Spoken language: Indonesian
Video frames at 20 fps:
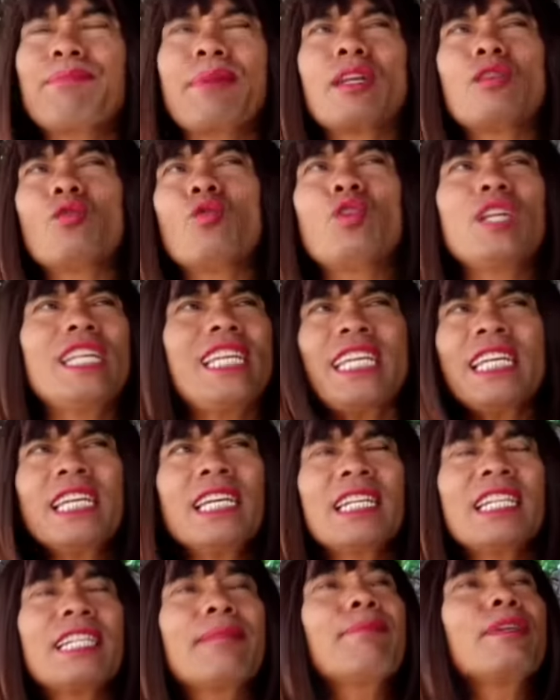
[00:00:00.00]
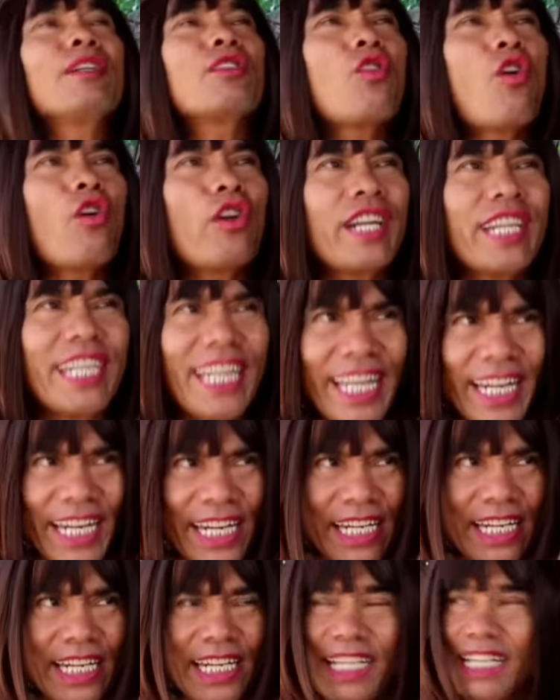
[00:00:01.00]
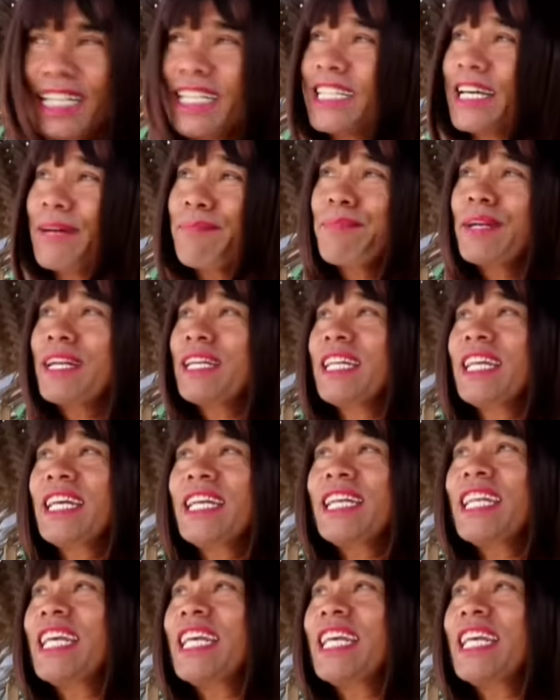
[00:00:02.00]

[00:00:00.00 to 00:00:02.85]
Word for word: peduli demi konten yang penting